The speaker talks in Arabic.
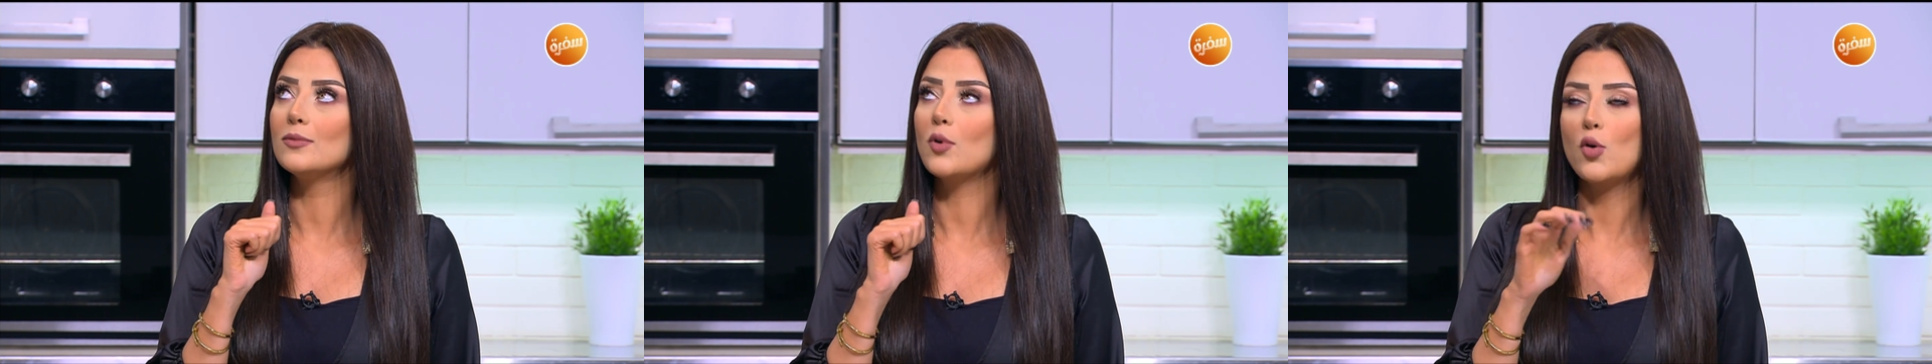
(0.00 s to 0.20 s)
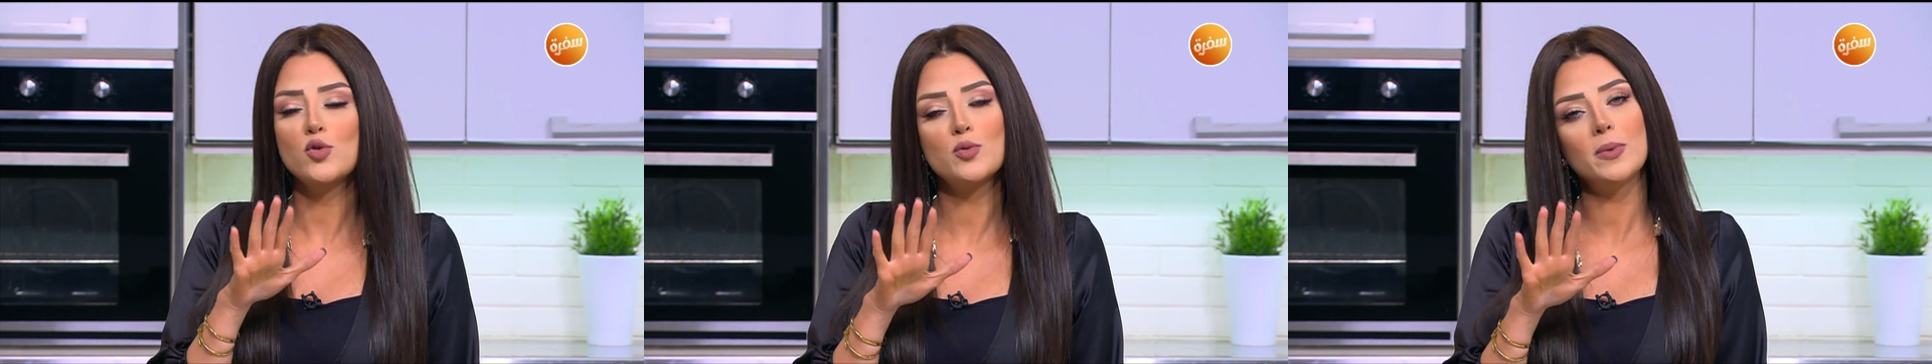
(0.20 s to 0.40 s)

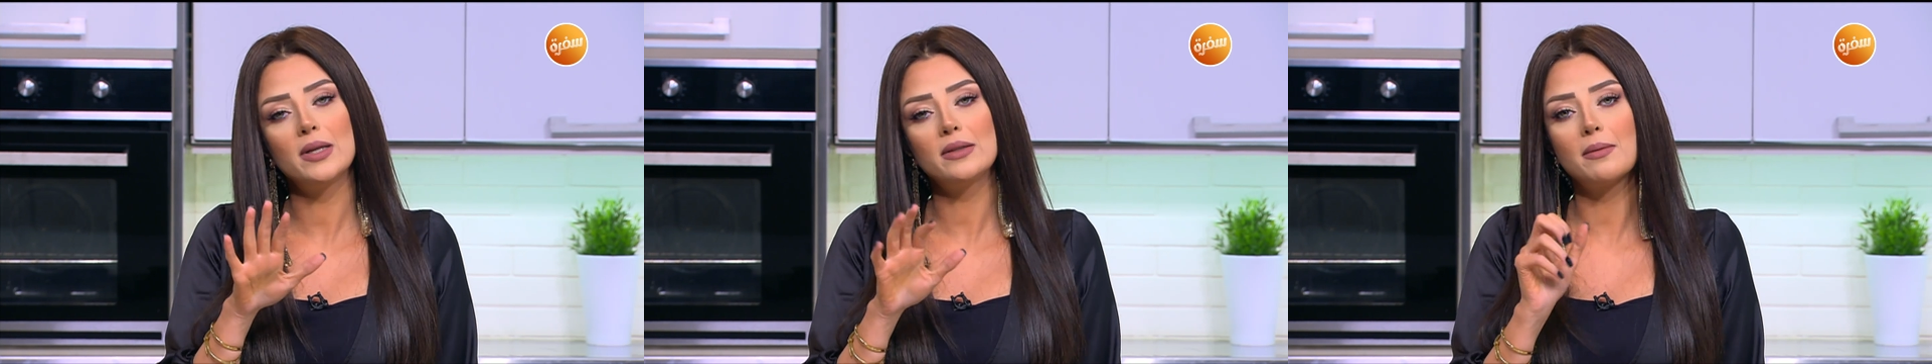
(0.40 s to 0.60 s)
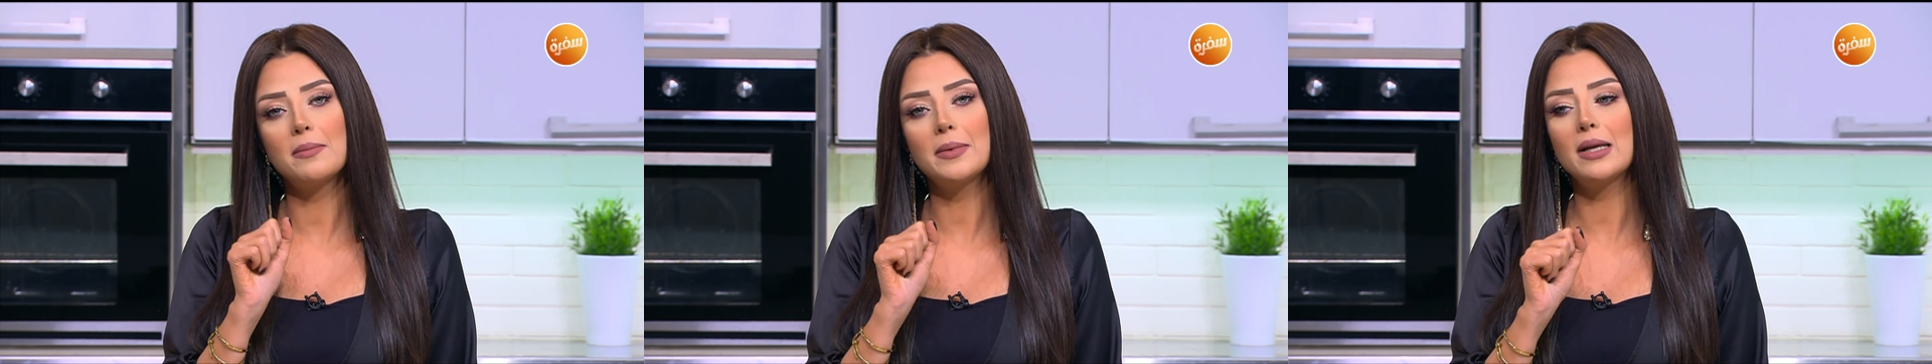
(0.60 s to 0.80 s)
اعوذ بالله
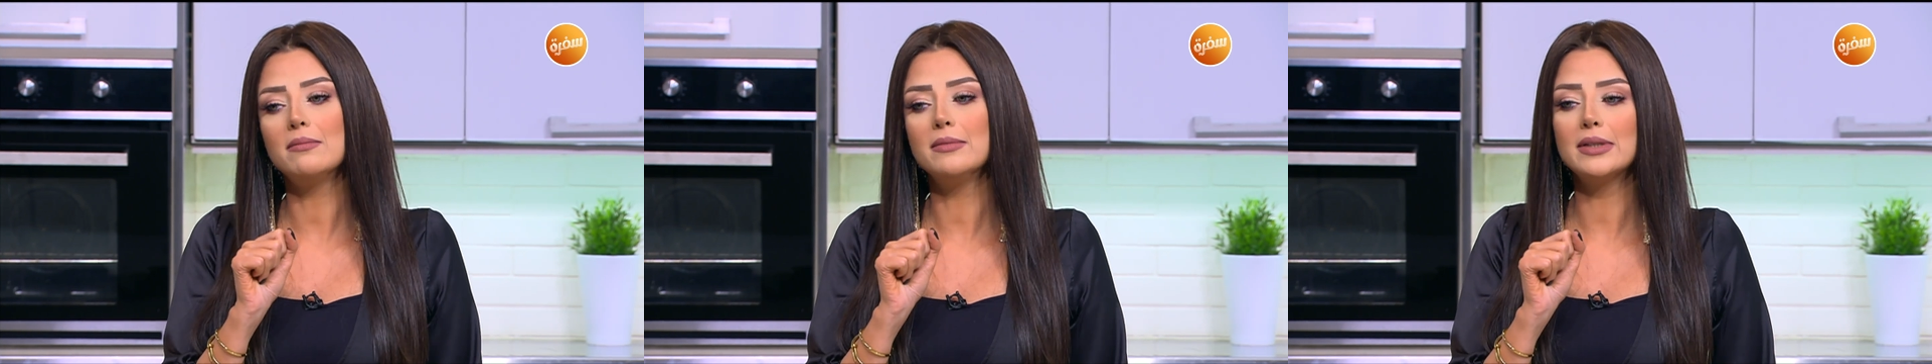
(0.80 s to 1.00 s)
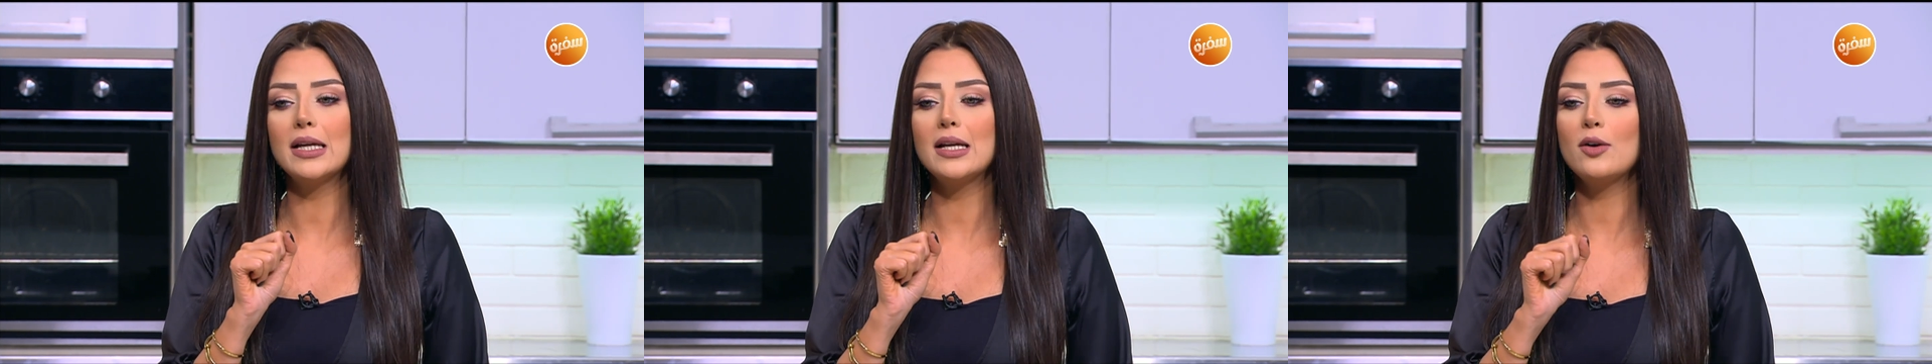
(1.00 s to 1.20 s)
طبعا من
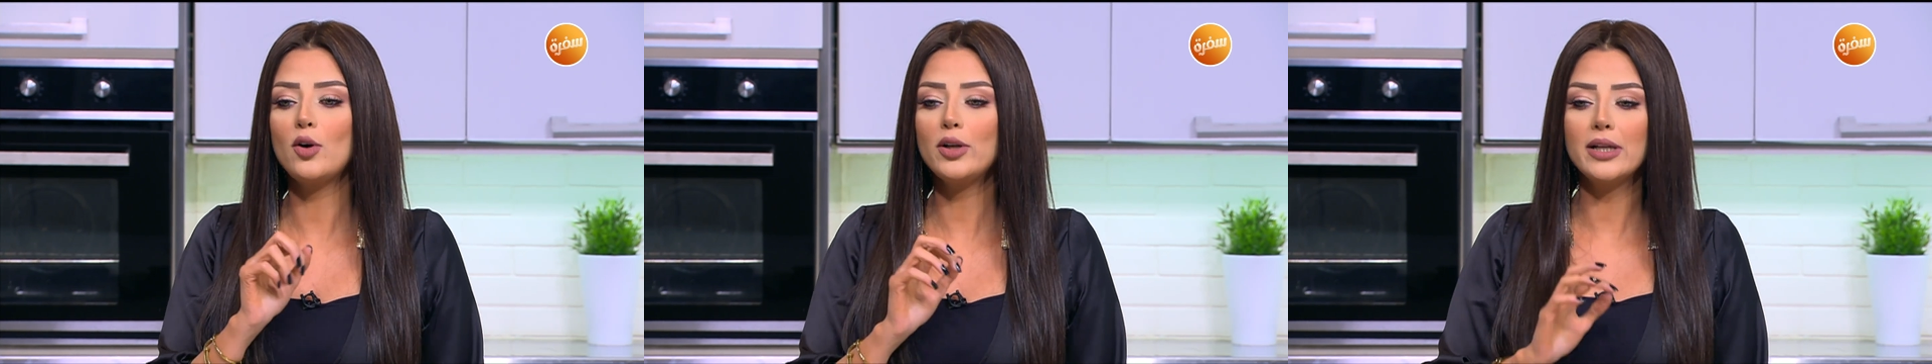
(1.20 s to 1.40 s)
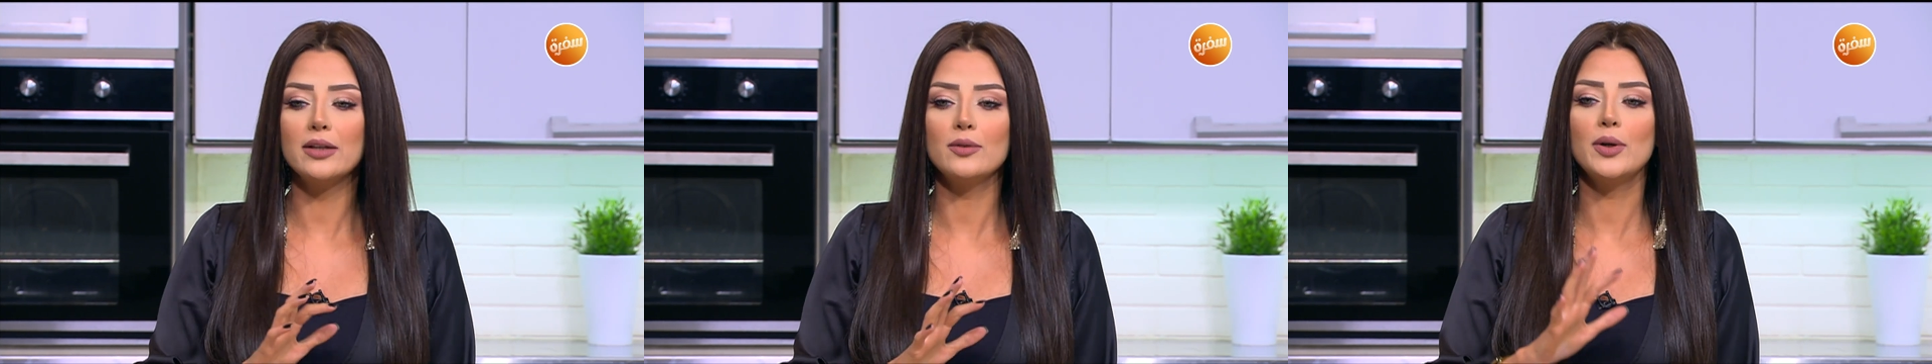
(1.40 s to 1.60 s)
كلمه انا
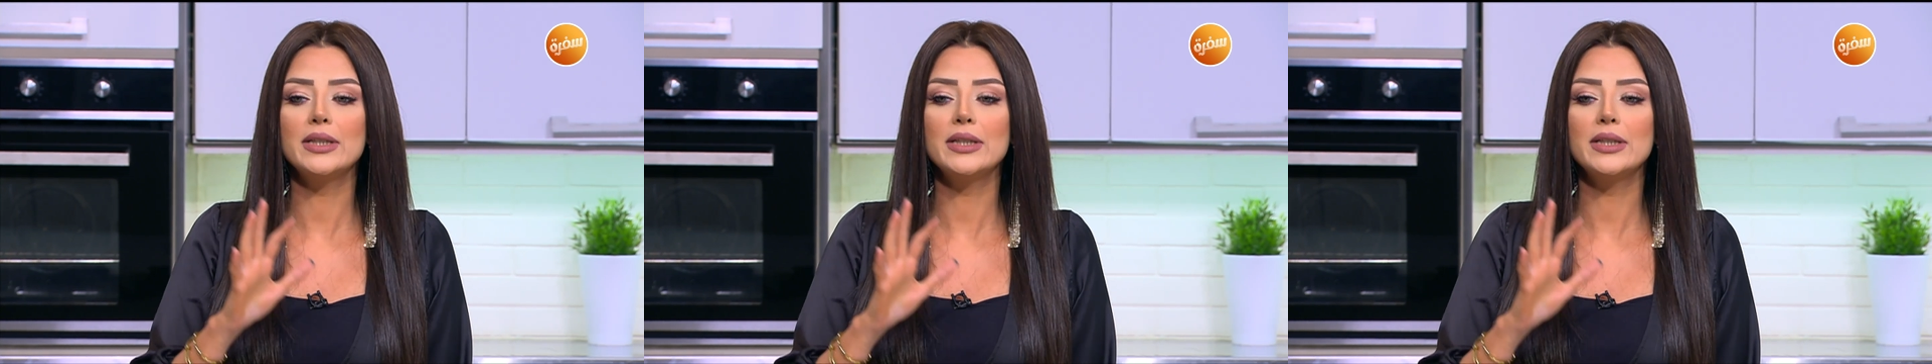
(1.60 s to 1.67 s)
رحت عند